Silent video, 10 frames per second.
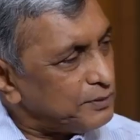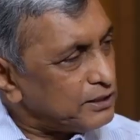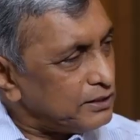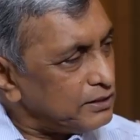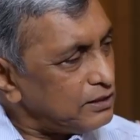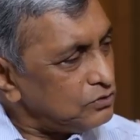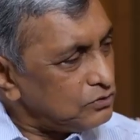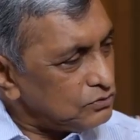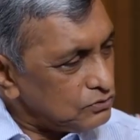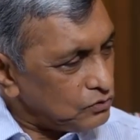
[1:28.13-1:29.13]
పదిహేను ఏళ్ళు
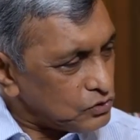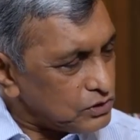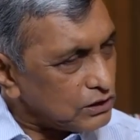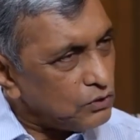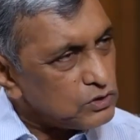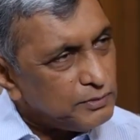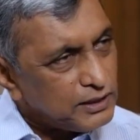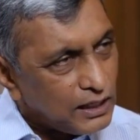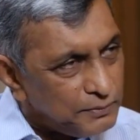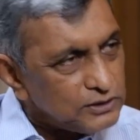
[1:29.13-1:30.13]
లోక్సత్తా ఉద్యమం
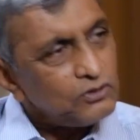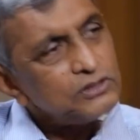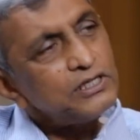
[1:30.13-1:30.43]
నడిపిన తర్వాత